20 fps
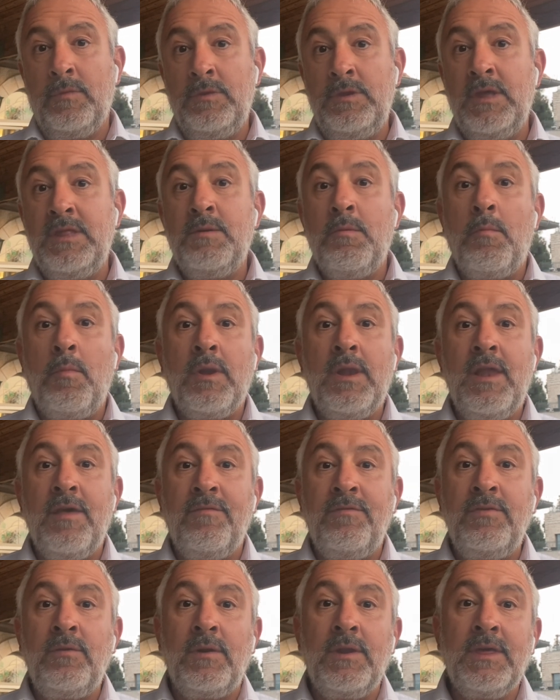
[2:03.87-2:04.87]
Il y a des moments de la
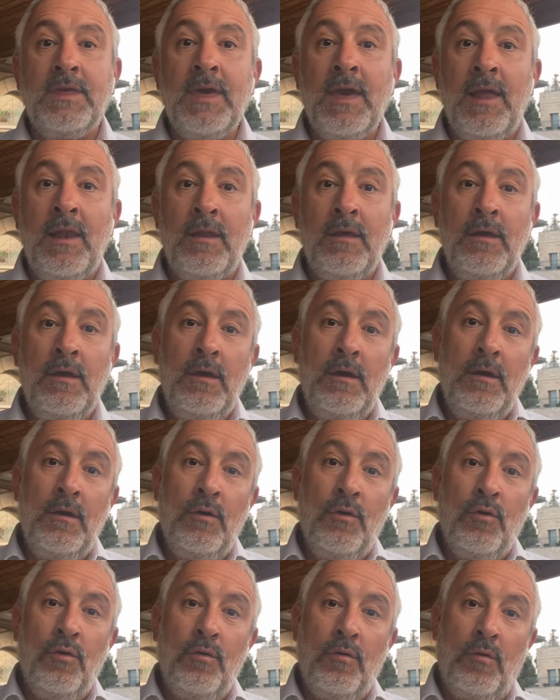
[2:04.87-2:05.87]
vie dans lesquels
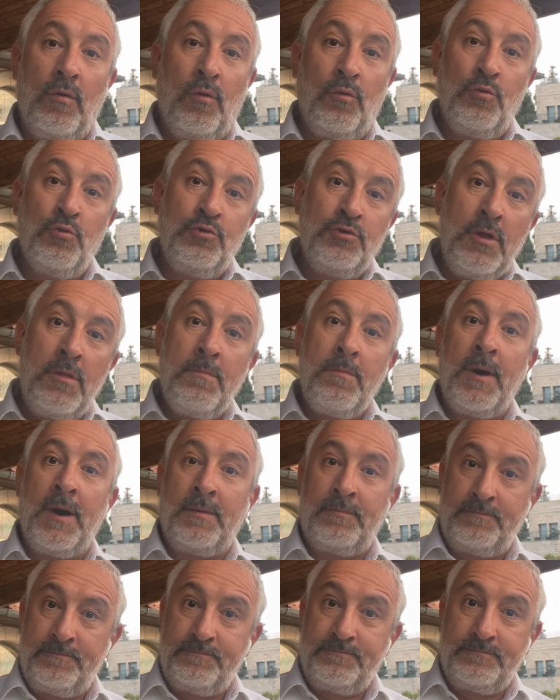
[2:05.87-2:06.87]
on ne donne
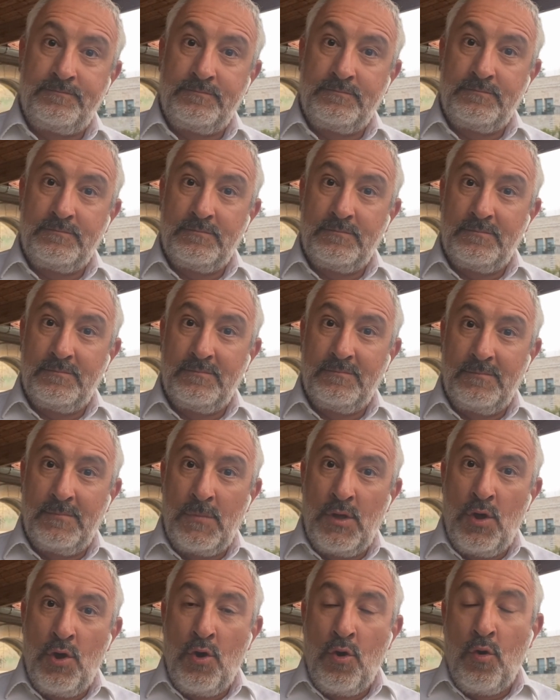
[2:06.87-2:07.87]
pas.
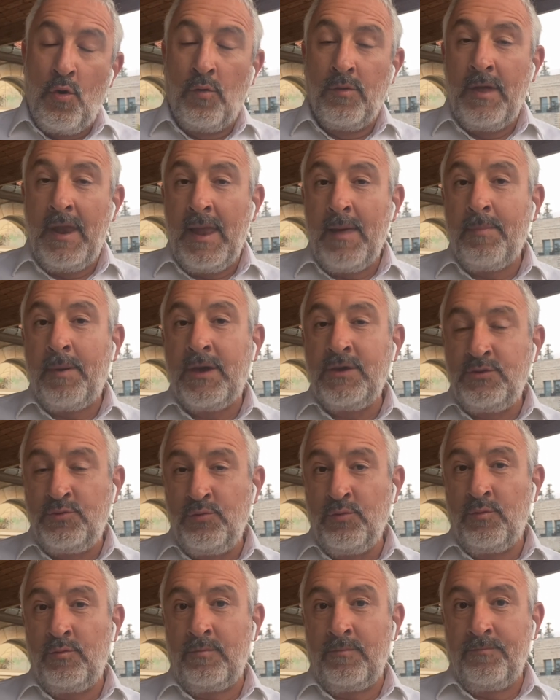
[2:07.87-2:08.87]
On a
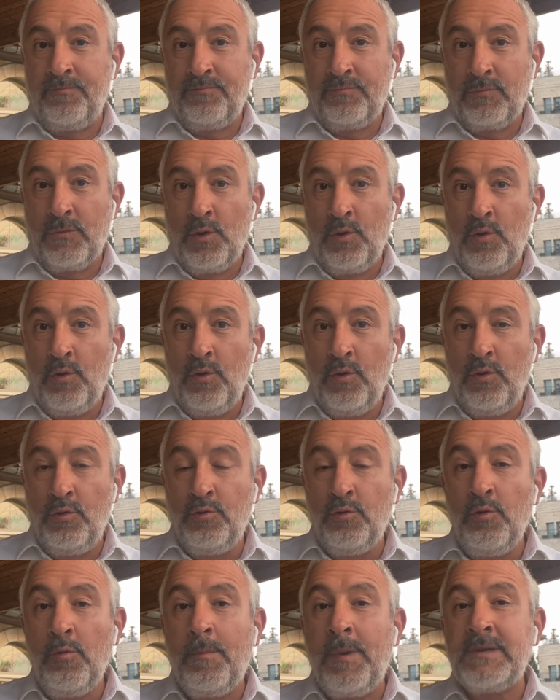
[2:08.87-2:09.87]
l'impression
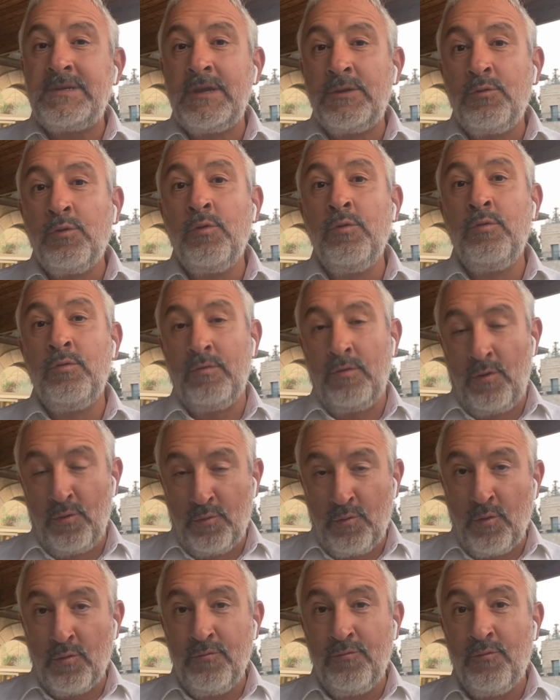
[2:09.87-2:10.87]
de ne pas être,
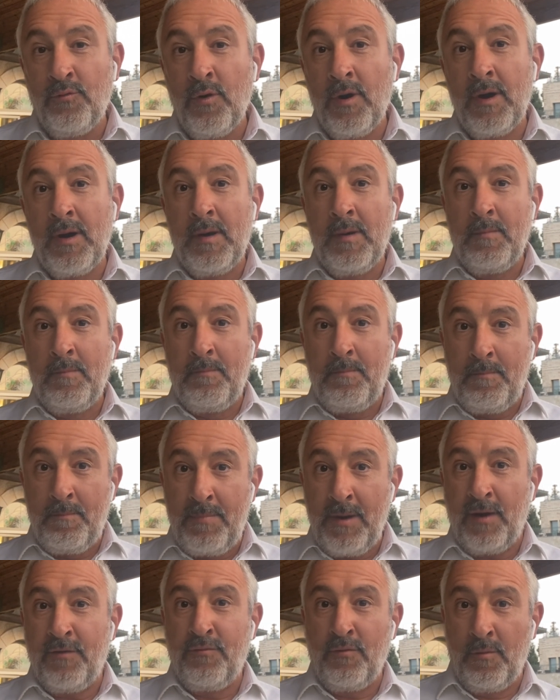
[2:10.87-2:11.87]
encore une fois,
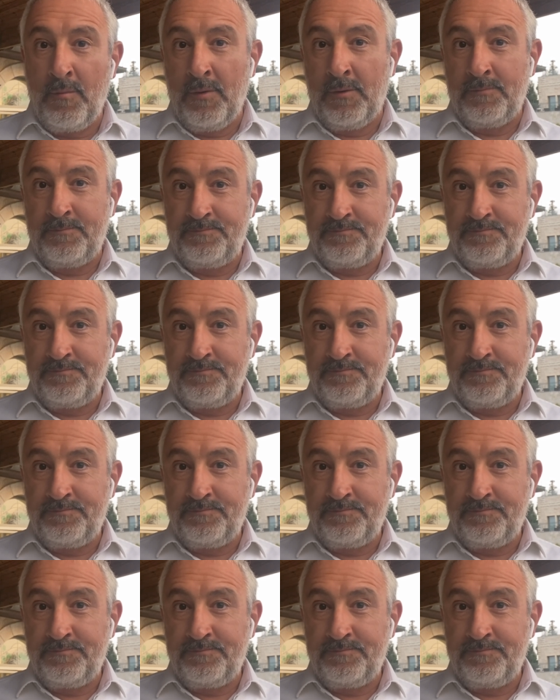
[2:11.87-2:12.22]
performant.